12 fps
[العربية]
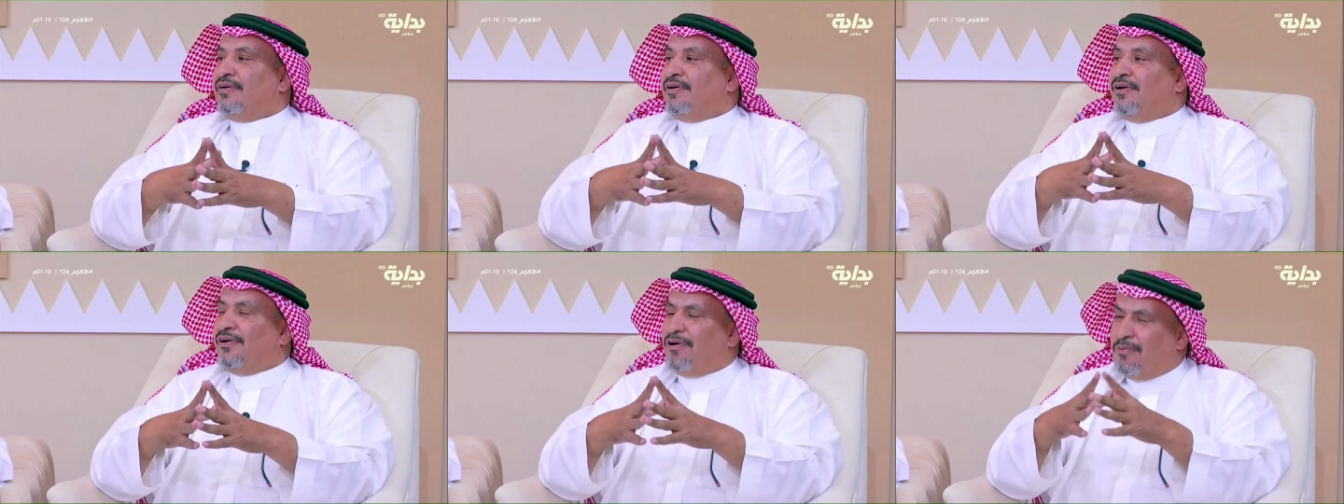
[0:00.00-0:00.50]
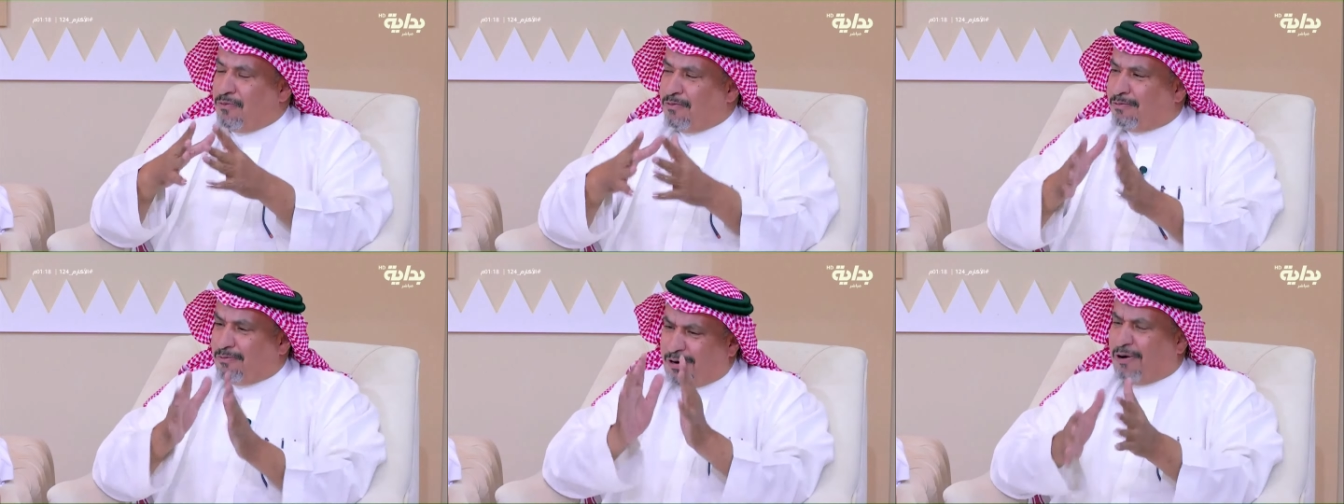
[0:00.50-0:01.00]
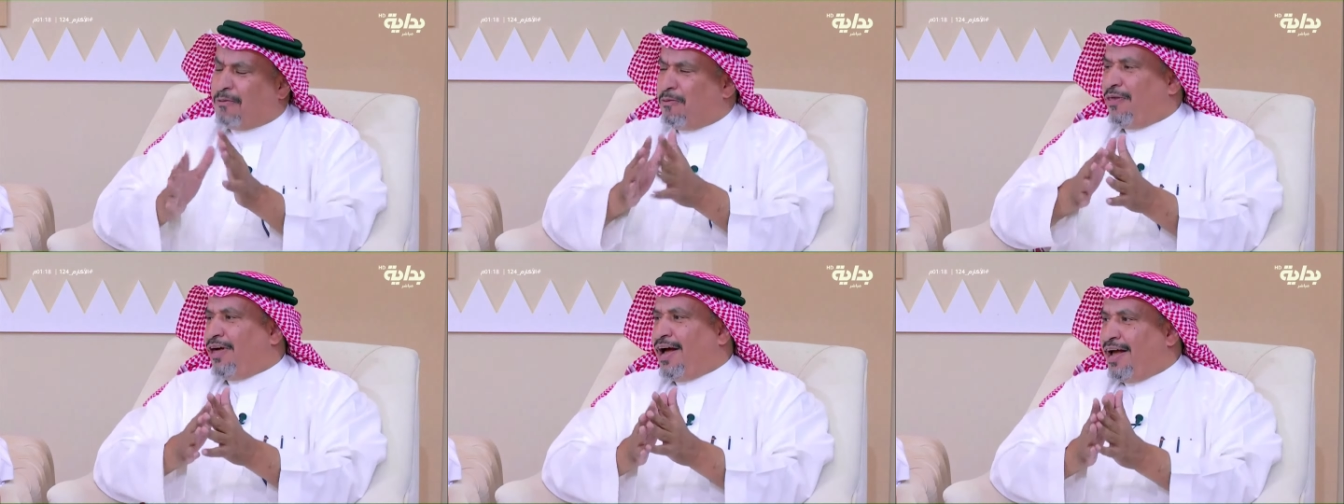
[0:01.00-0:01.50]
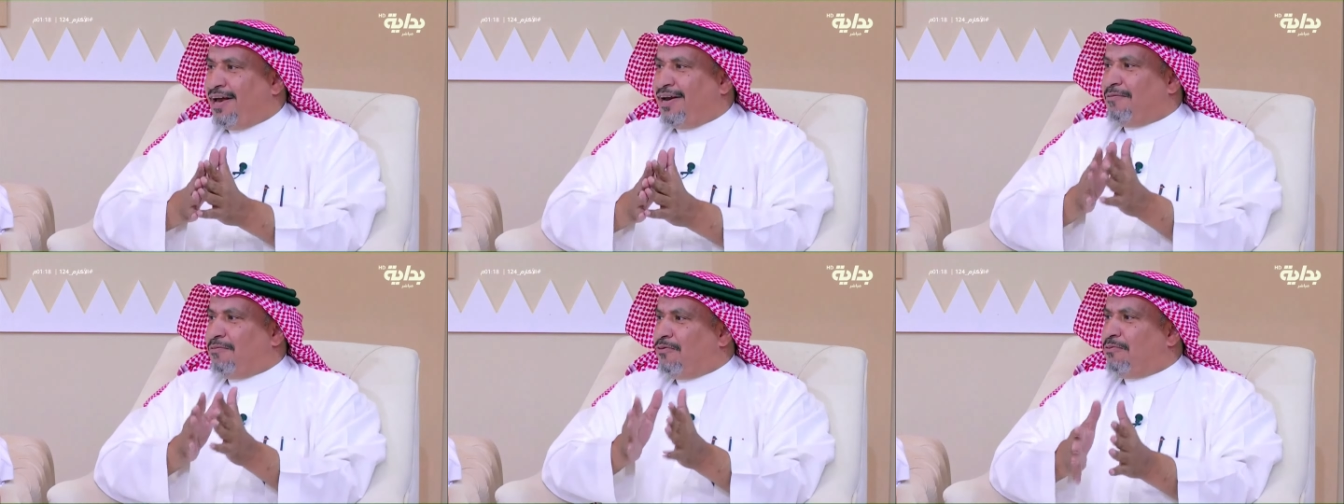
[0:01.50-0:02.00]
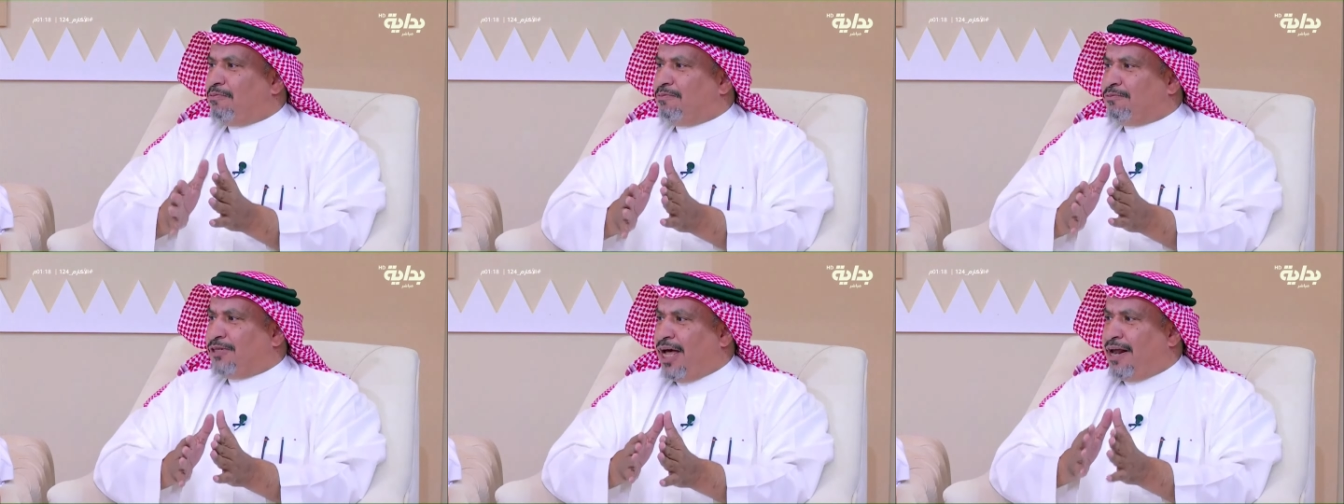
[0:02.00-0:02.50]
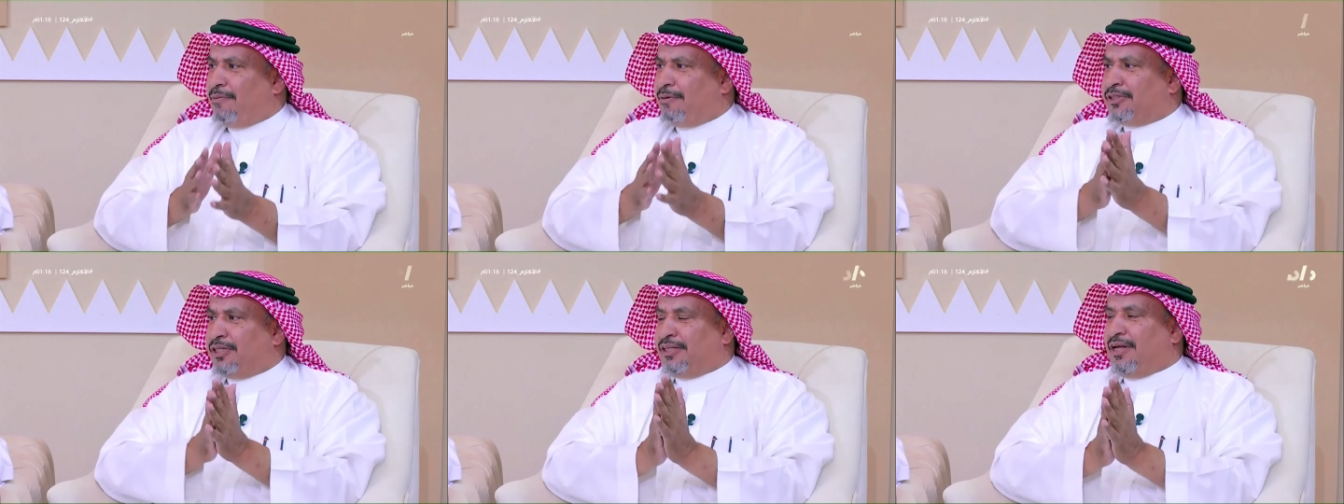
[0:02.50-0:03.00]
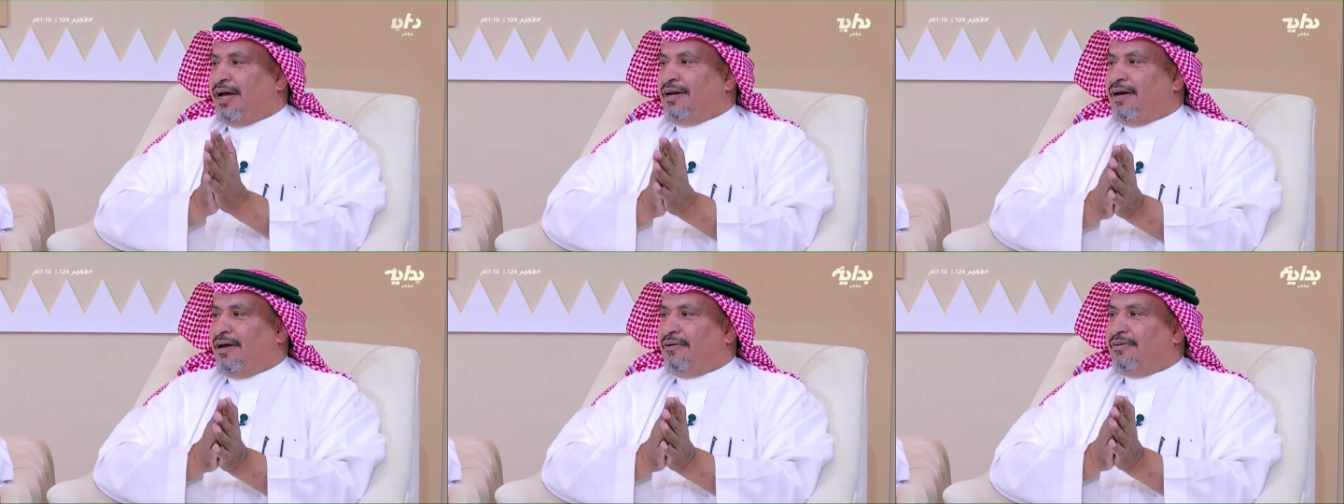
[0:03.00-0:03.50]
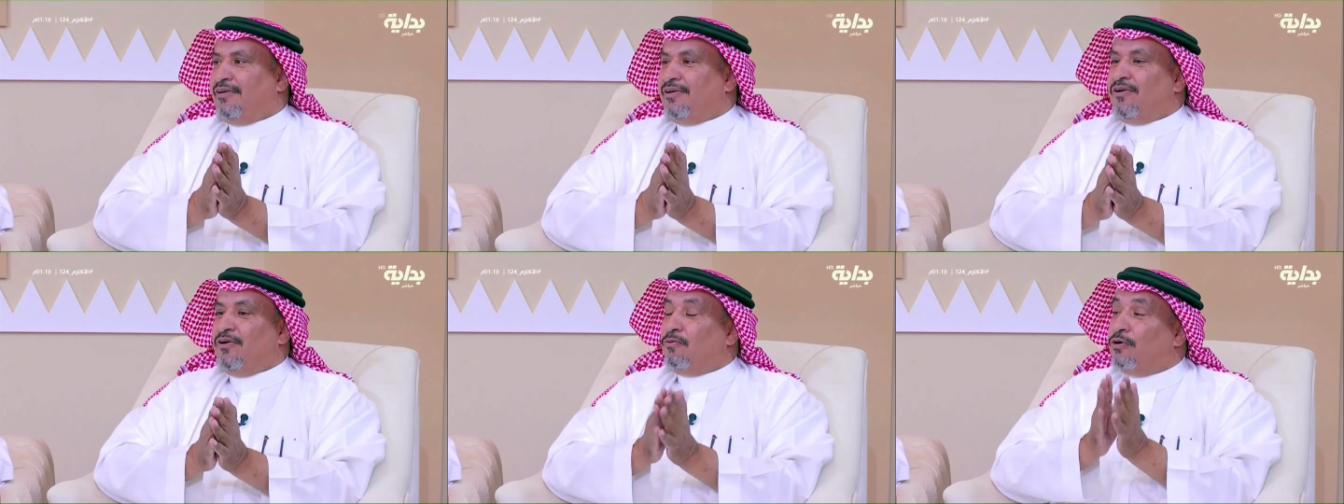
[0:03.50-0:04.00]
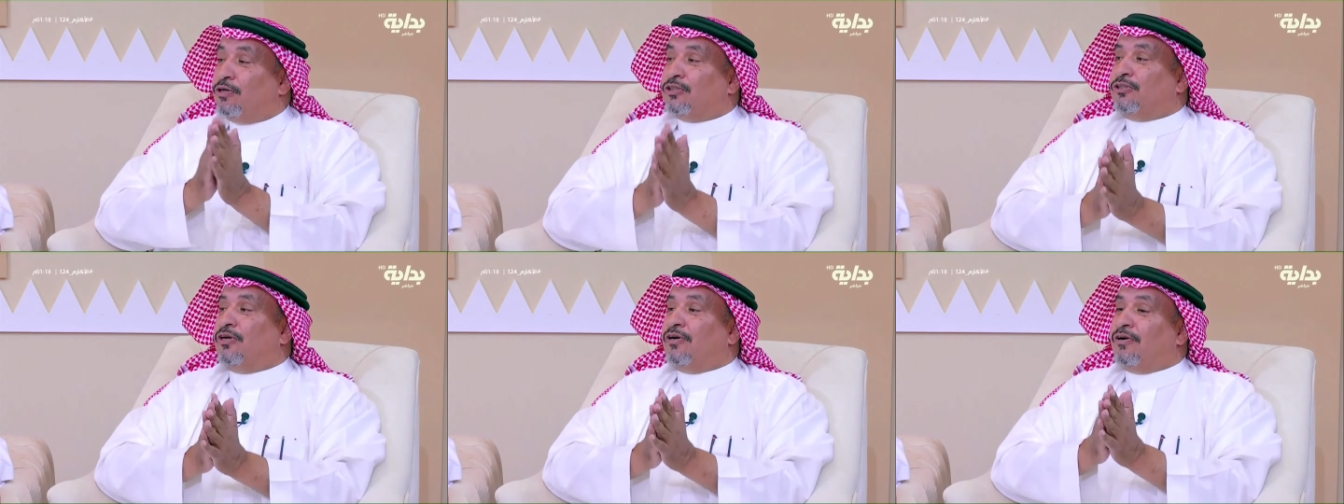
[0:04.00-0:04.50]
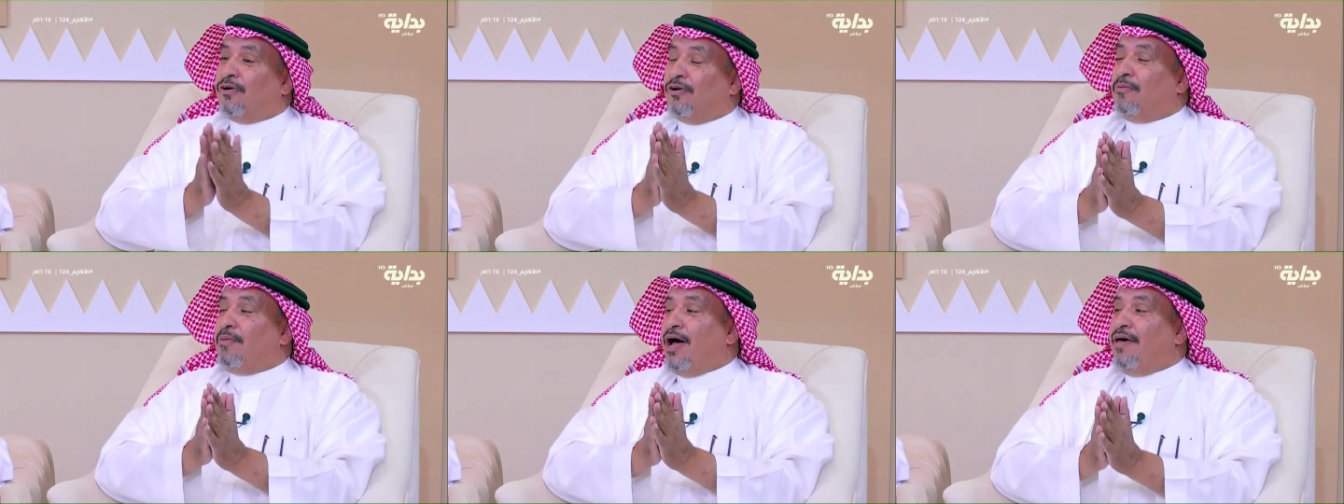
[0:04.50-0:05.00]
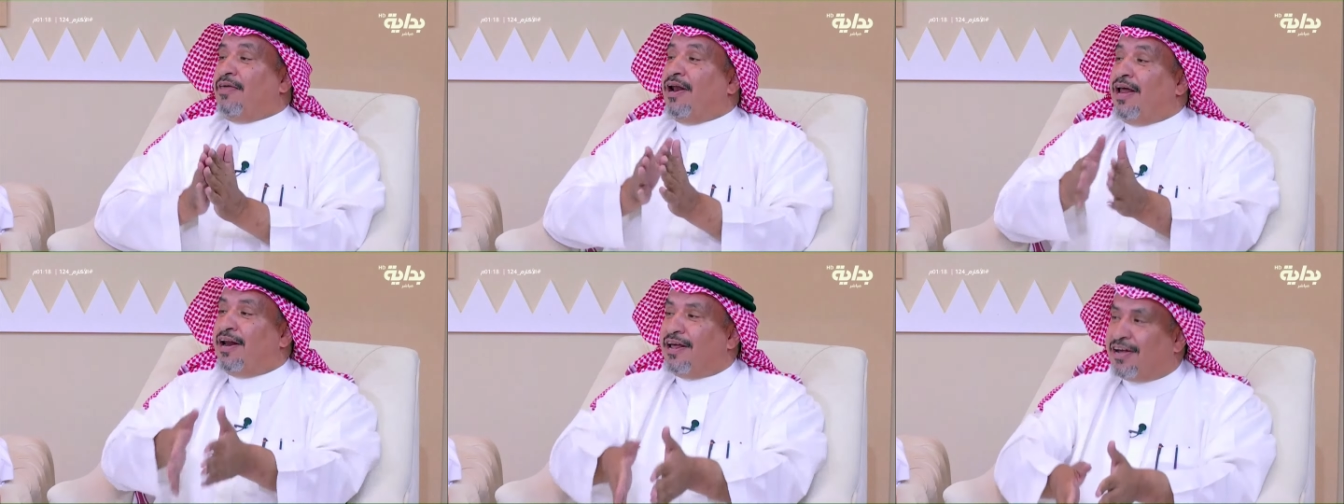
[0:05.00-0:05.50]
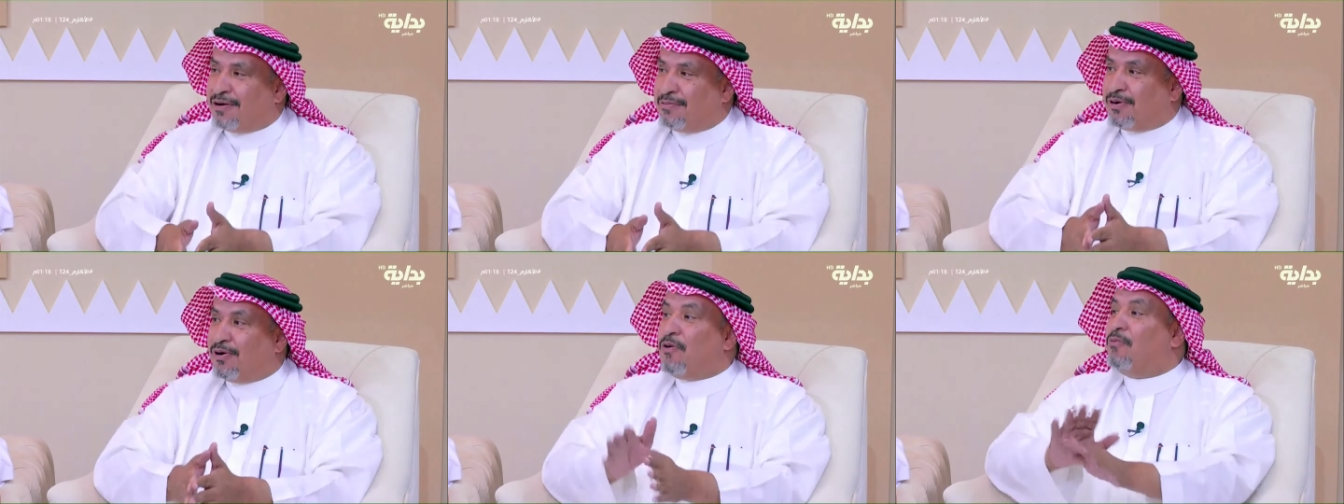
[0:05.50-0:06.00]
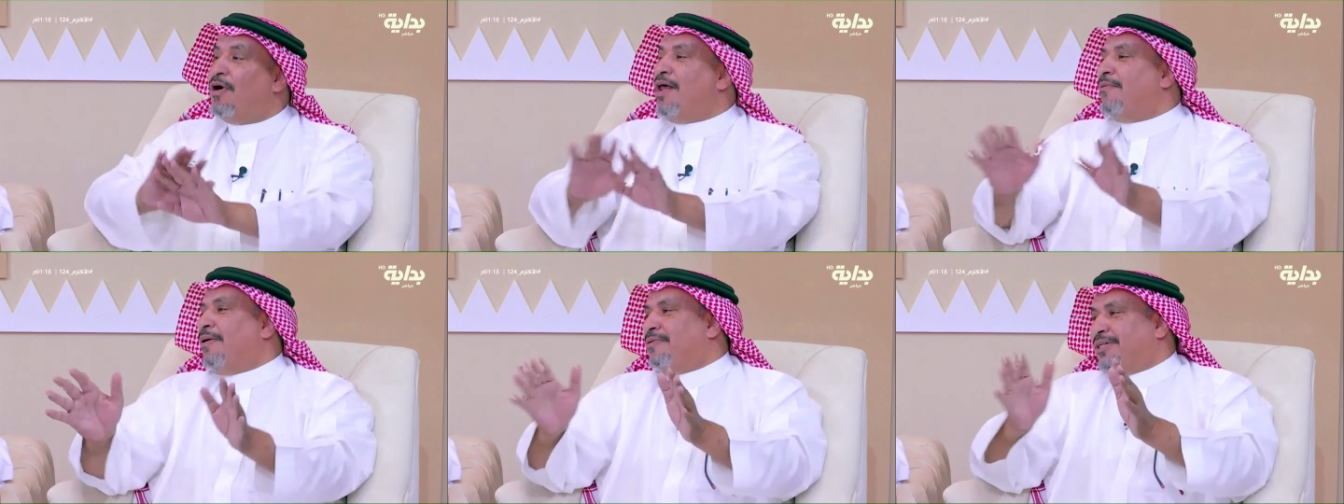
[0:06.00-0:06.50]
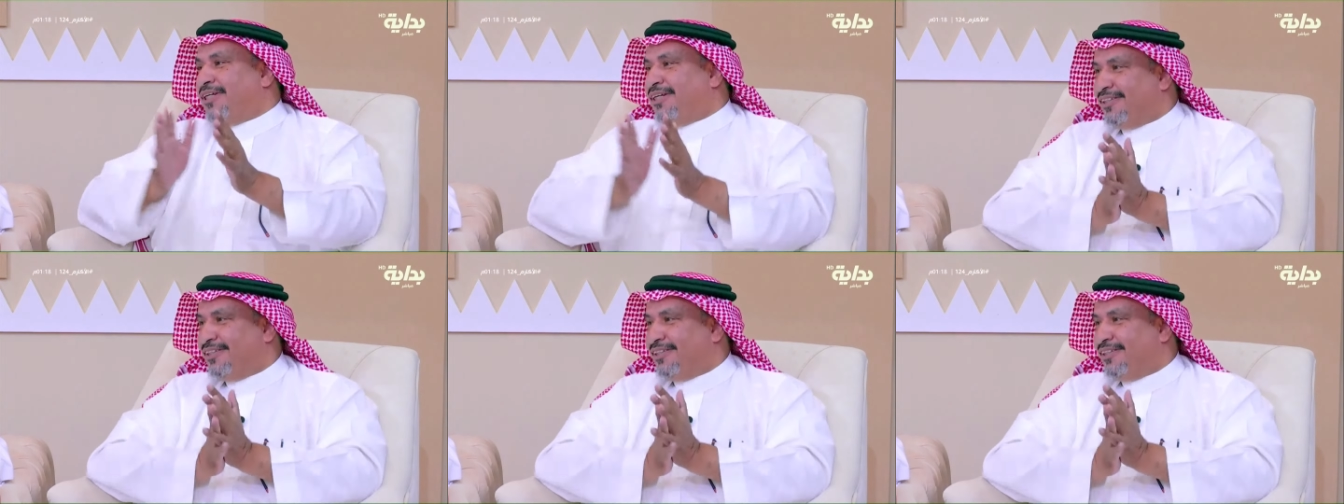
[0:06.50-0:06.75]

رغم رغم وضعه يعني مزارع بسيط يعني يا سلام ويصر رغم هذا الا يكرمك ولا يبغى منك شيء